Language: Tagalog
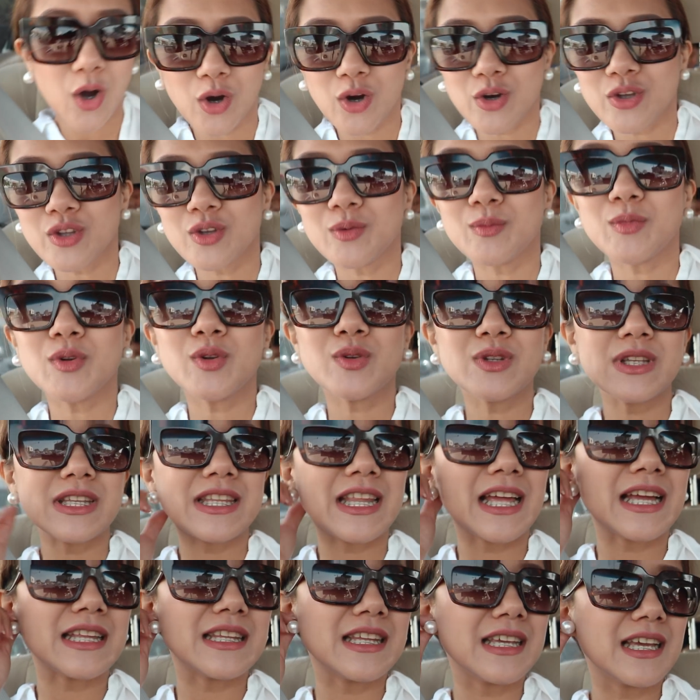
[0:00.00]
Oo, yung blue ni
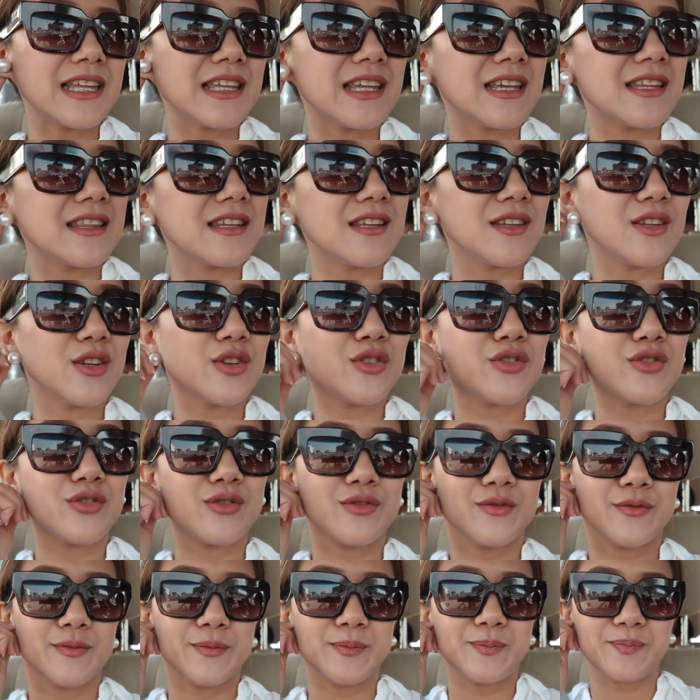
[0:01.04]
Daddy, ganyan din yun.
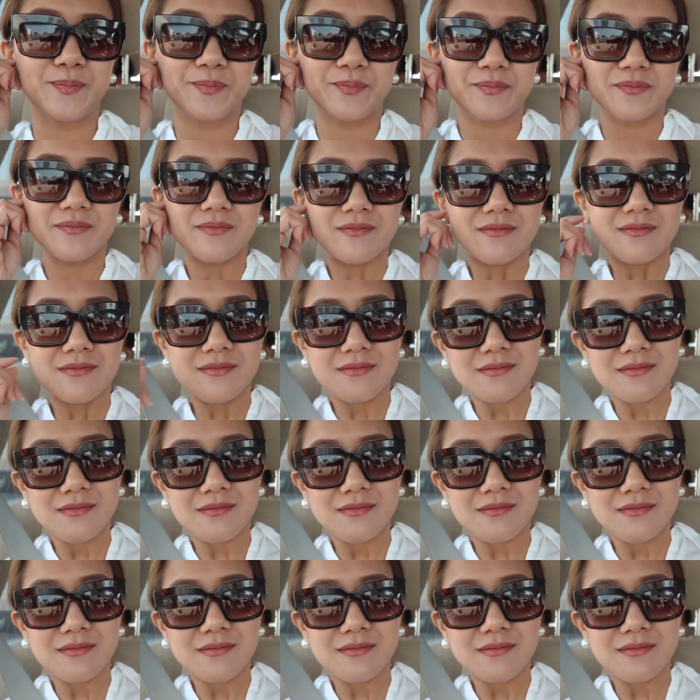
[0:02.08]
Okay.